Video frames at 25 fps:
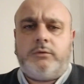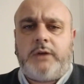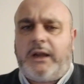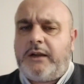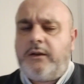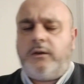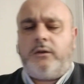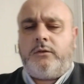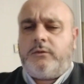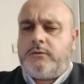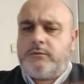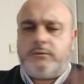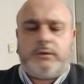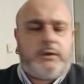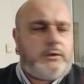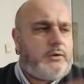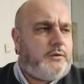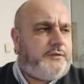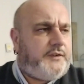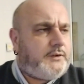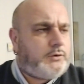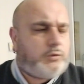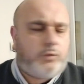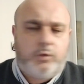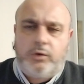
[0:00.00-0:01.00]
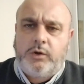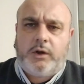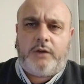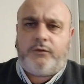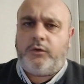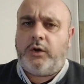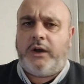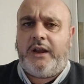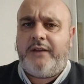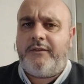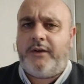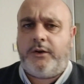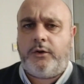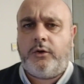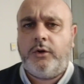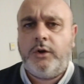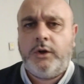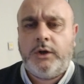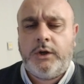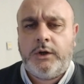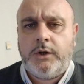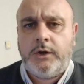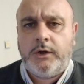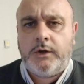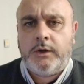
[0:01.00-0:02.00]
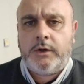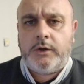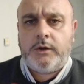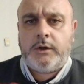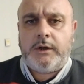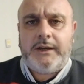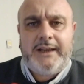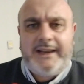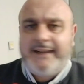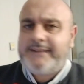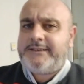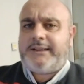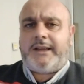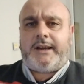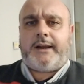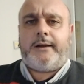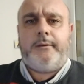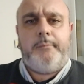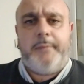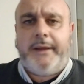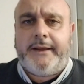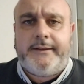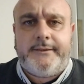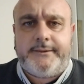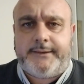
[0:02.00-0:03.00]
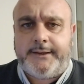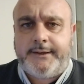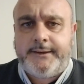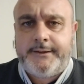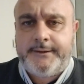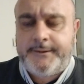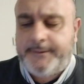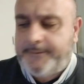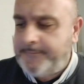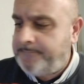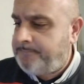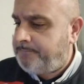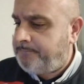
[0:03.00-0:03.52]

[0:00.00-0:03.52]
hanno, hanno fatto quello che volevano, letteralmente.